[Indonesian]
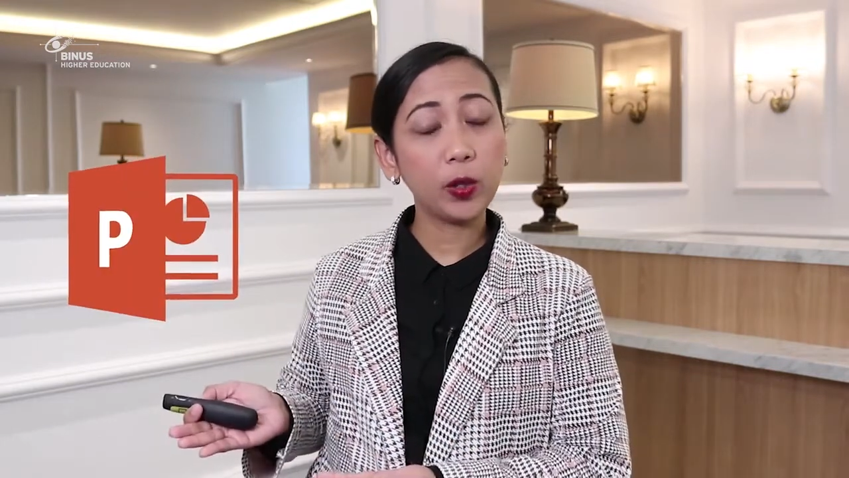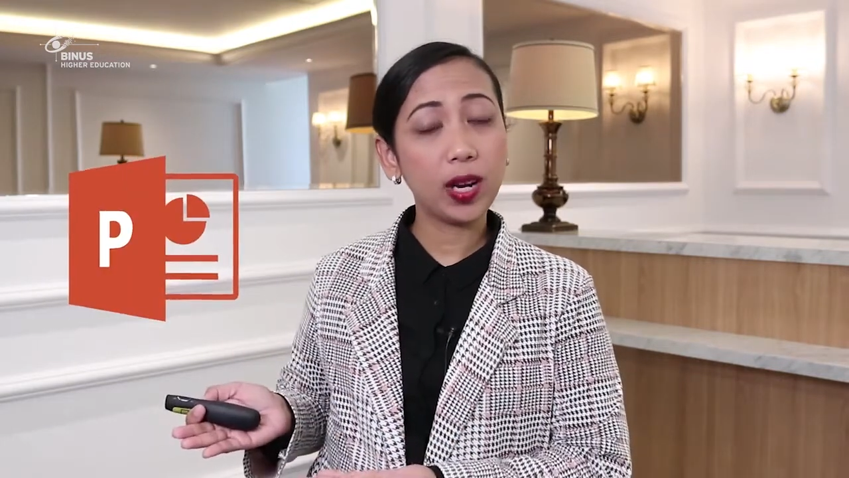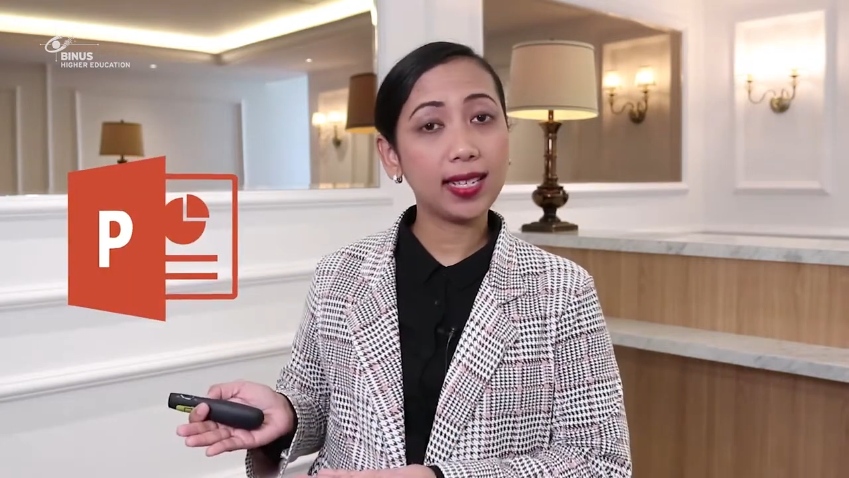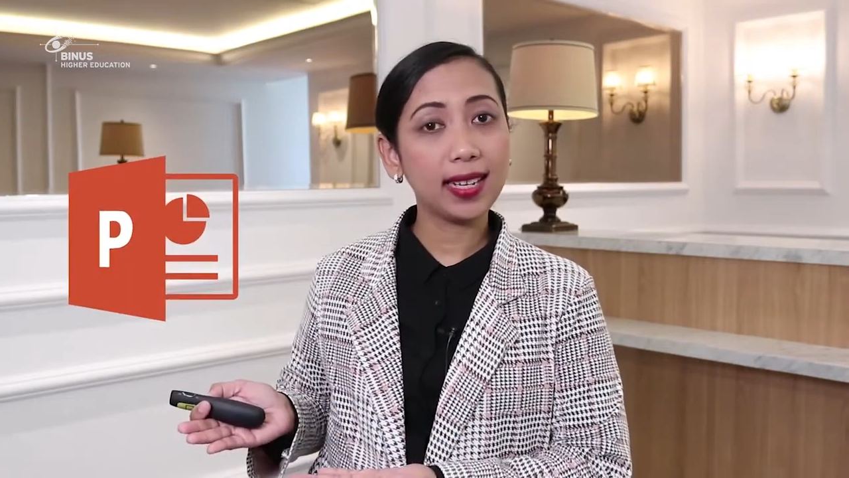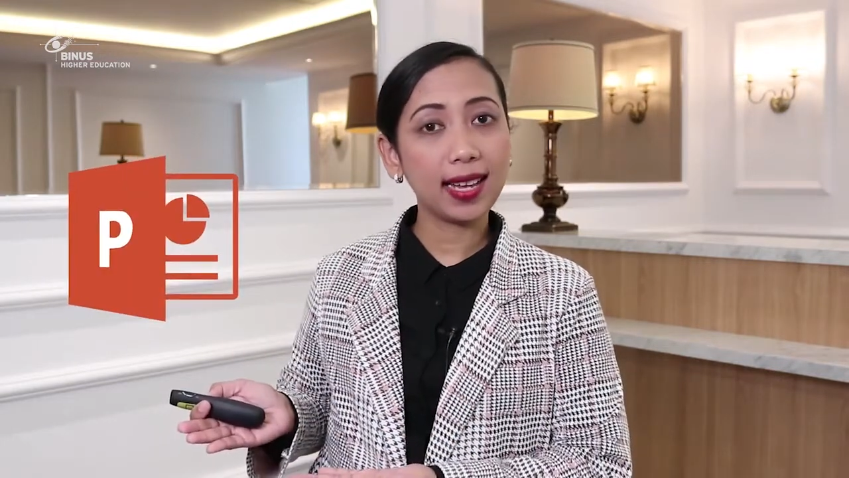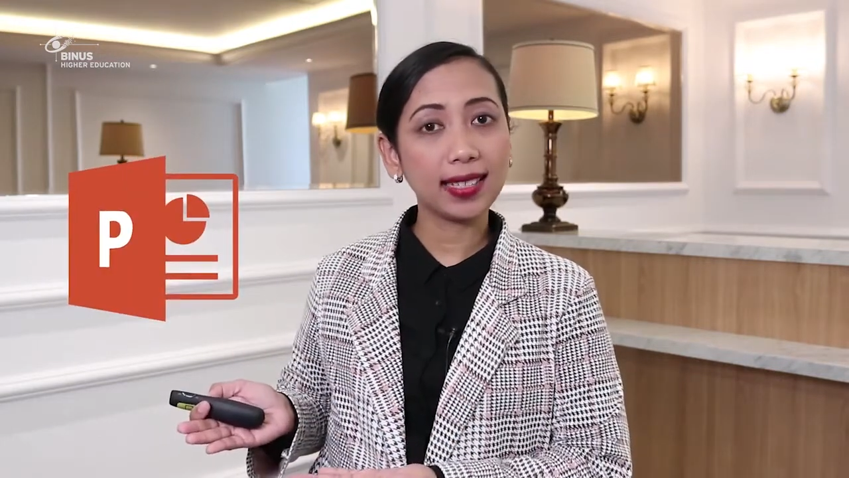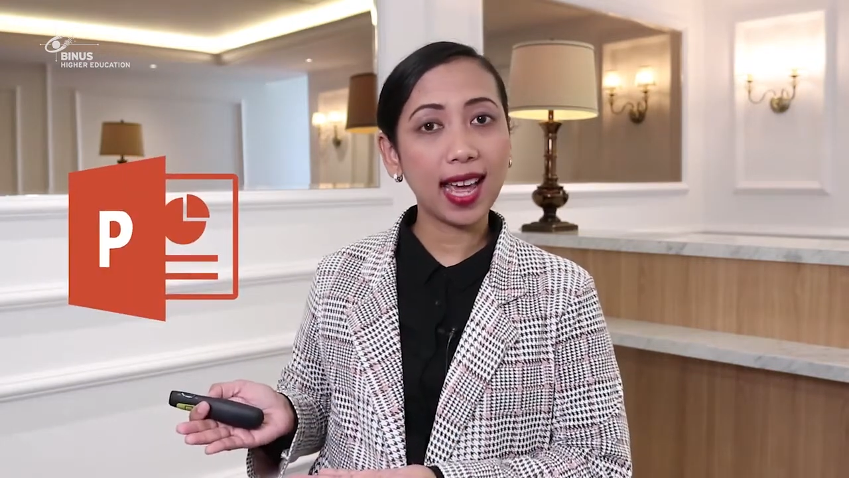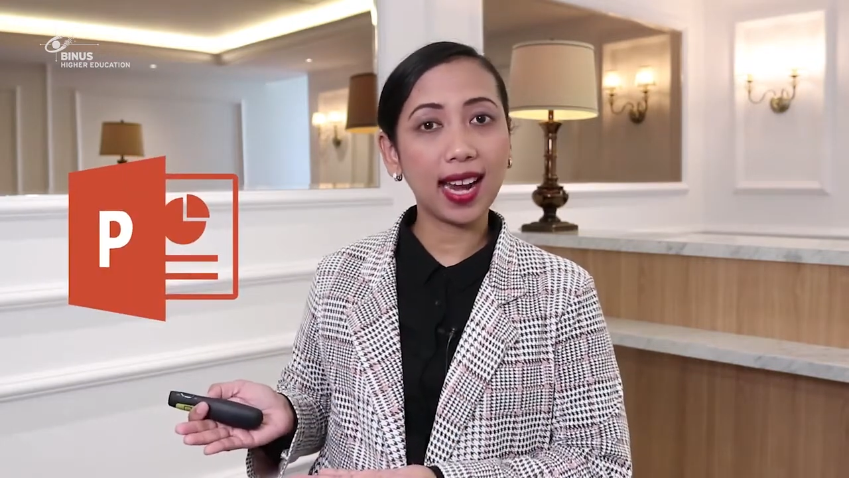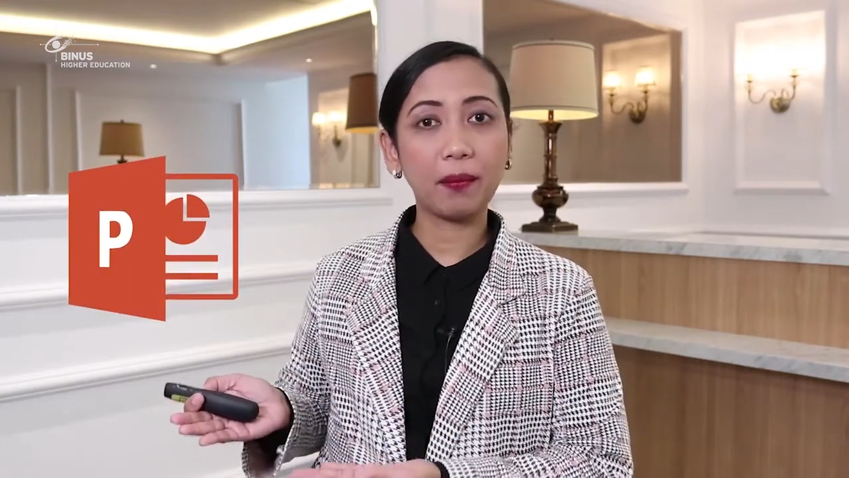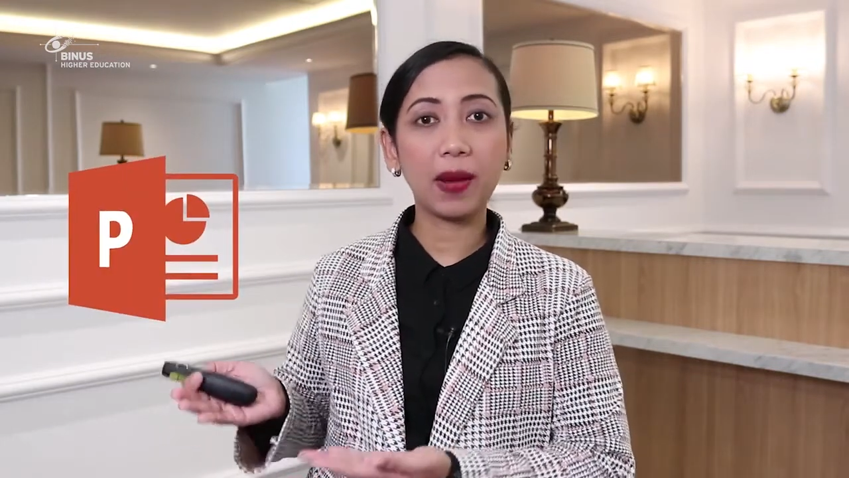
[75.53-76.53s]
sudah
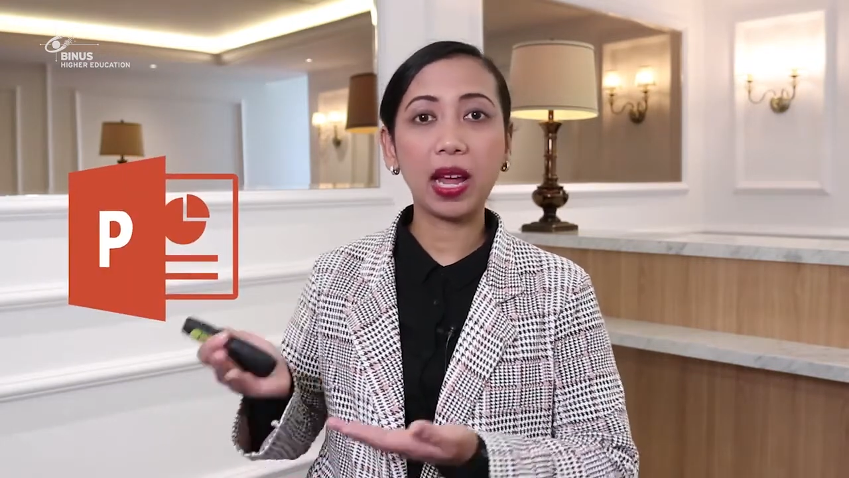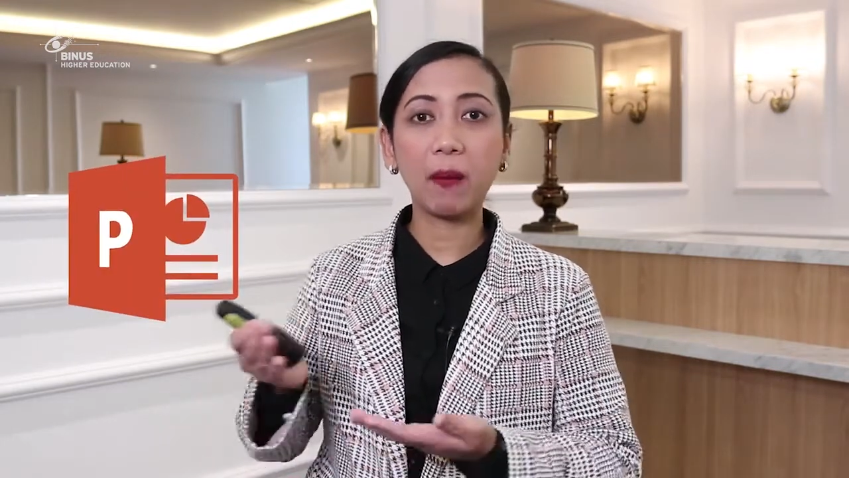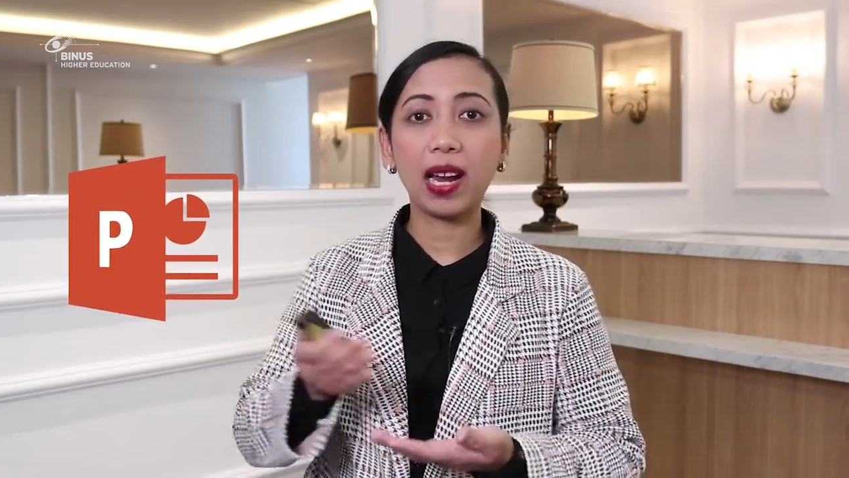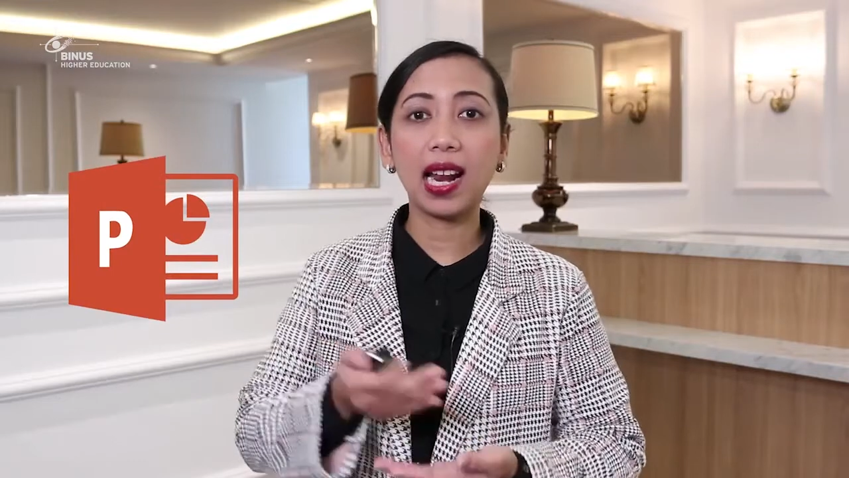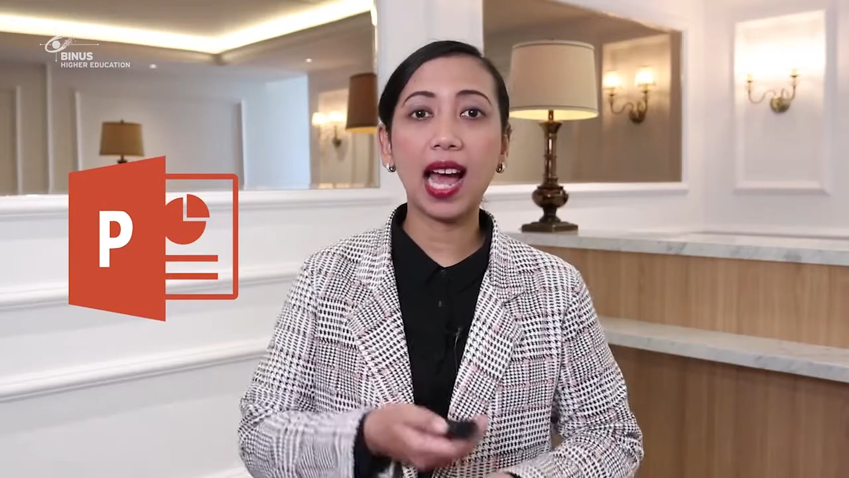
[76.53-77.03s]
dijelaskan bagaimana